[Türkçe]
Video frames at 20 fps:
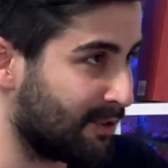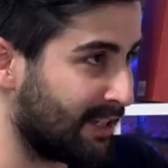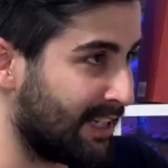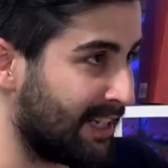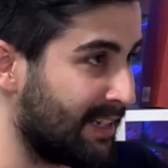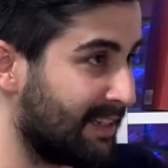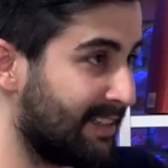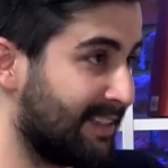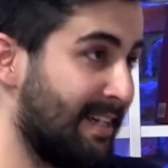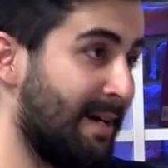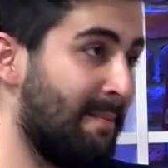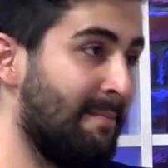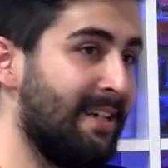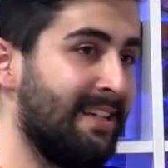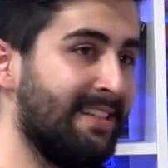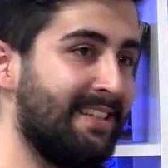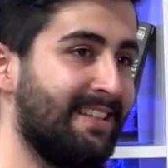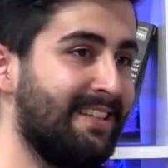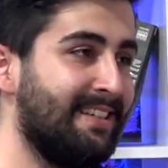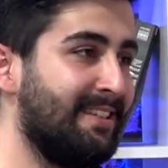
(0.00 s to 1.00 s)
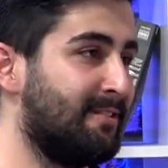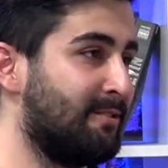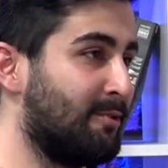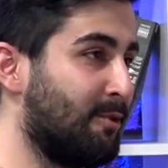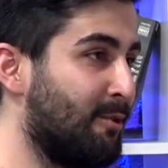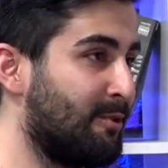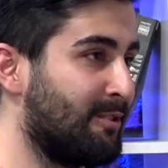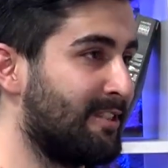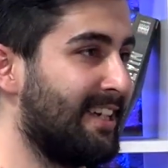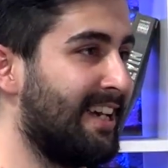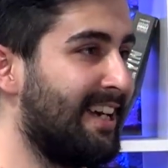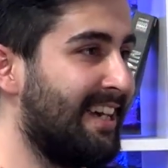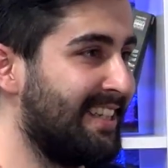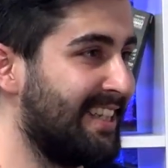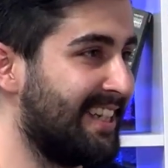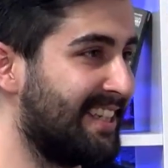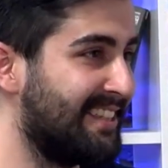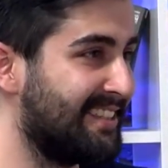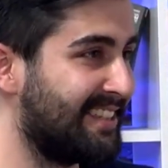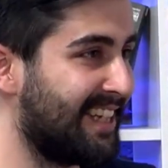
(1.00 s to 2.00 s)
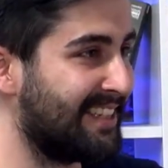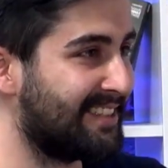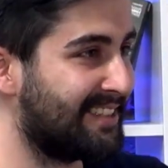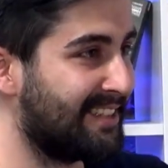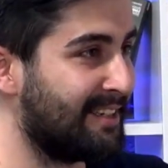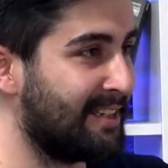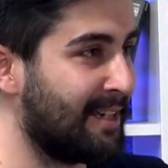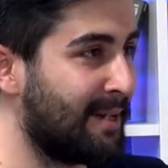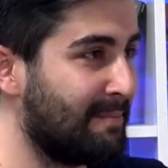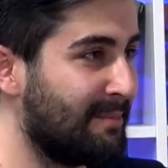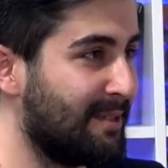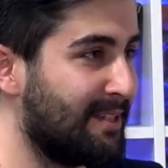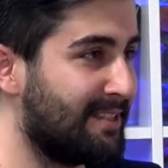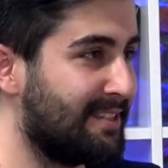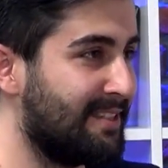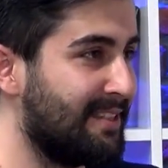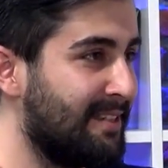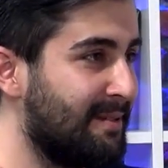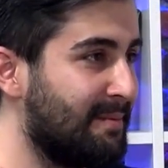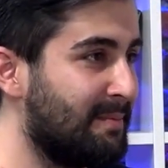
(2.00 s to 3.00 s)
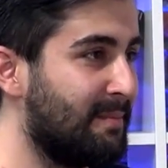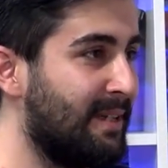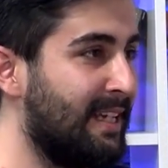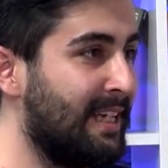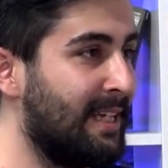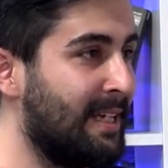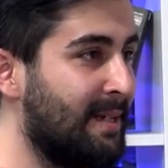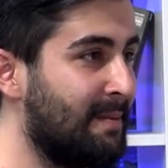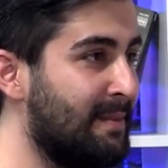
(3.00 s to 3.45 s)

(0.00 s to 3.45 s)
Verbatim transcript: burada kameraları çok daha yakından tanıyan birisi. Ee, Teşekkürler.